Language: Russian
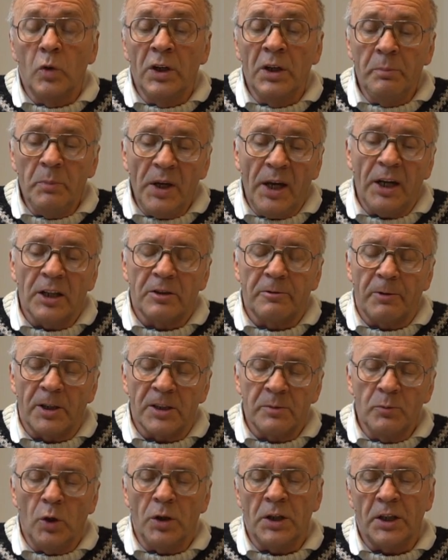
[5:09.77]
имеет
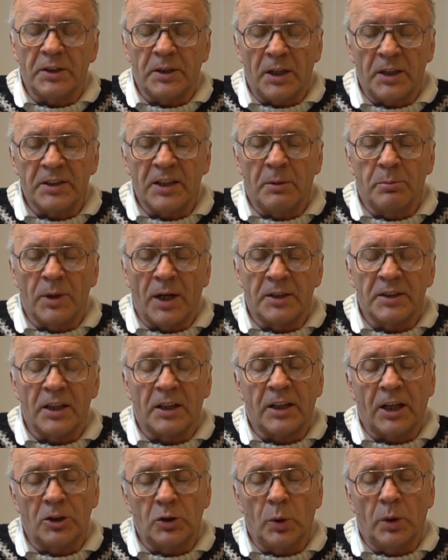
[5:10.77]
возможность
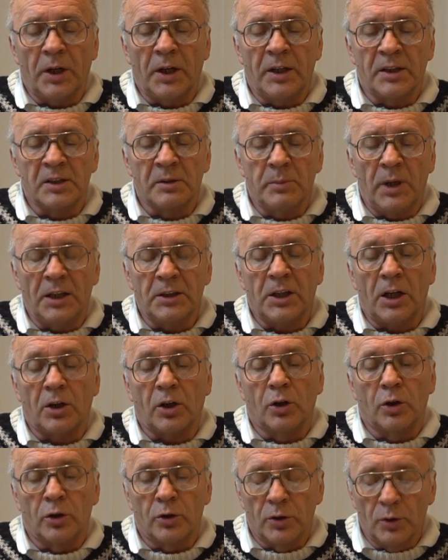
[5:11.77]
разобраться, которая из
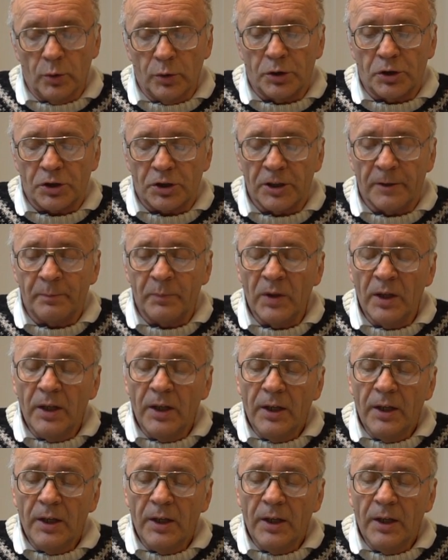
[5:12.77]
маток лучше.